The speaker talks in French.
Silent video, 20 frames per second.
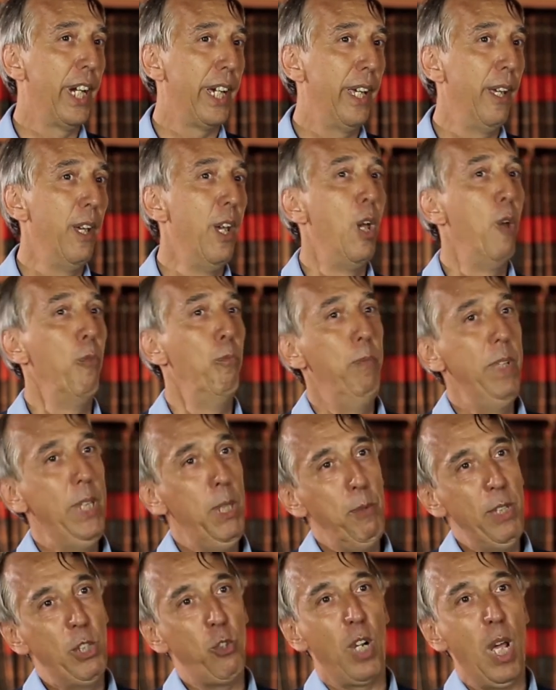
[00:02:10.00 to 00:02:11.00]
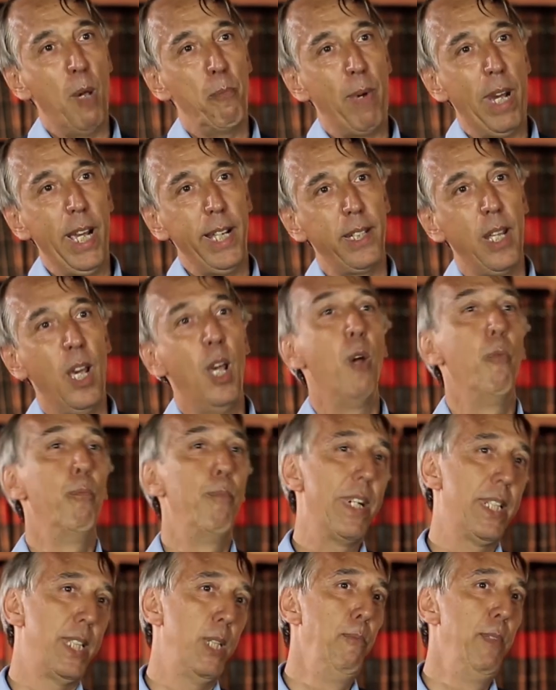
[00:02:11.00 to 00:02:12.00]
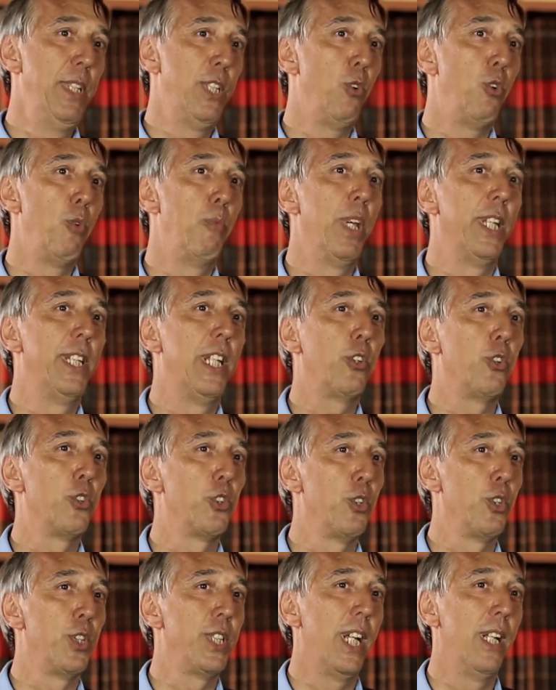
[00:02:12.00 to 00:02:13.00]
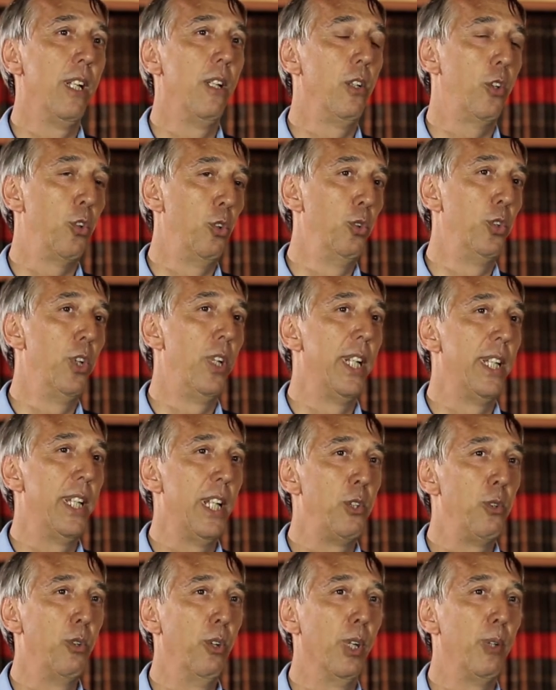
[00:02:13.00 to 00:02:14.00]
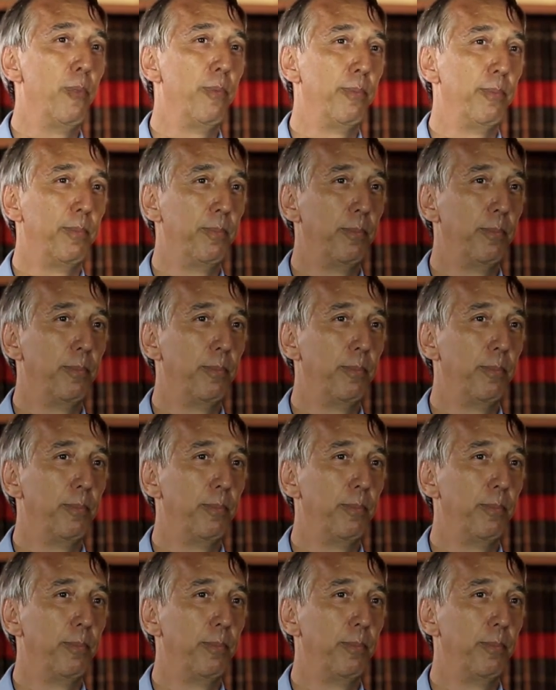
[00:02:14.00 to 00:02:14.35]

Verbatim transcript: dirais, minimisons l'impact, maximisons le bien-être social que nous donne la nature.